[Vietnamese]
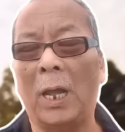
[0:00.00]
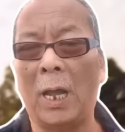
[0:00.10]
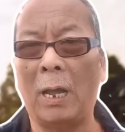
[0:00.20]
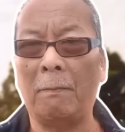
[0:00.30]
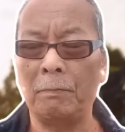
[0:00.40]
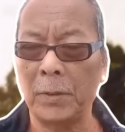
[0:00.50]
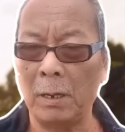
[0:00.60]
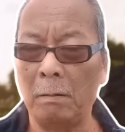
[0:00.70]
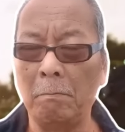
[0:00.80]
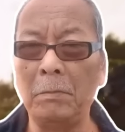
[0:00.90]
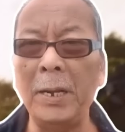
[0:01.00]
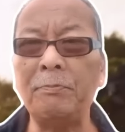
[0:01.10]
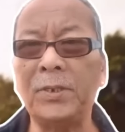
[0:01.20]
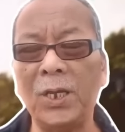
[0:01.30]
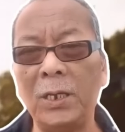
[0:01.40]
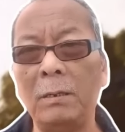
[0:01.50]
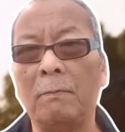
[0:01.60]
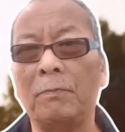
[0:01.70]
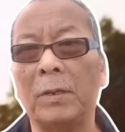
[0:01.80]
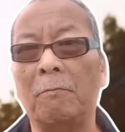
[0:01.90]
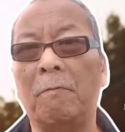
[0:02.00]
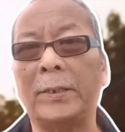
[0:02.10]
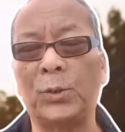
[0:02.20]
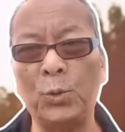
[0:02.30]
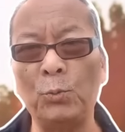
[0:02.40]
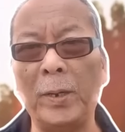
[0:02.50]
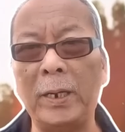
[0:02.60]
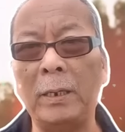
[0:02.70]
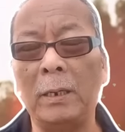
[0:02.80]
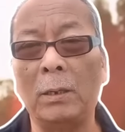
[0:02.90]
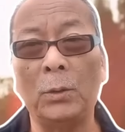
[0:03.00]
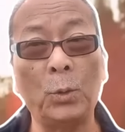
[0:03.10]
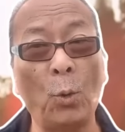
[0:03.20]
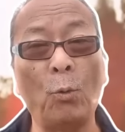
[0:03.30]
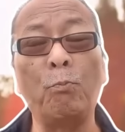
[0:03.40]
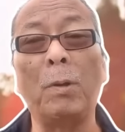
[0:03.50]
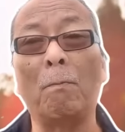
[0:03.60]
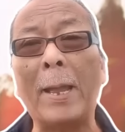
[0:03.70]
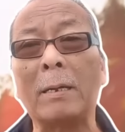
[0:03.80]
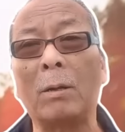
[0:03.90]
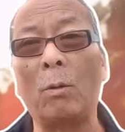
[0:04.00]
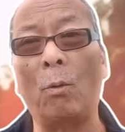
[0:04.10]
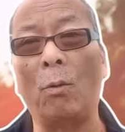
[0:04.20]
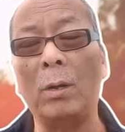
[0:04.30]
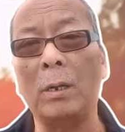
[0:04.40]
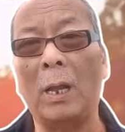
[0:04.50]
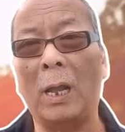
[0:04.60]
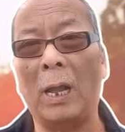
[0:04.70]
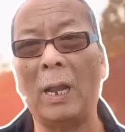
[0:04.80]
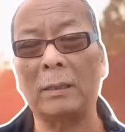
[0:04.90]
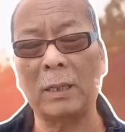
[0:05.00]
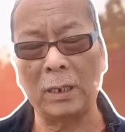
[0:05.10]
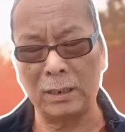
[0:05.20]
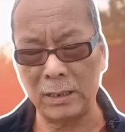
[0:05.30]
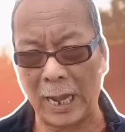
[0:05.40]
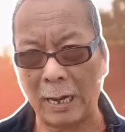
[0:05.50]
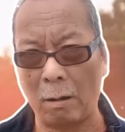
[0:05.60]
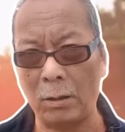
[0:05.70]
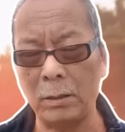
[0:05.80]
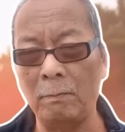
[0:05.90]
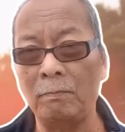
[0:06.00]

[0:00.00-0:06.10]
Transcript: à, Blipsi và Sumi thuộc miền Bắc của ở ờ, tỉnh Kakot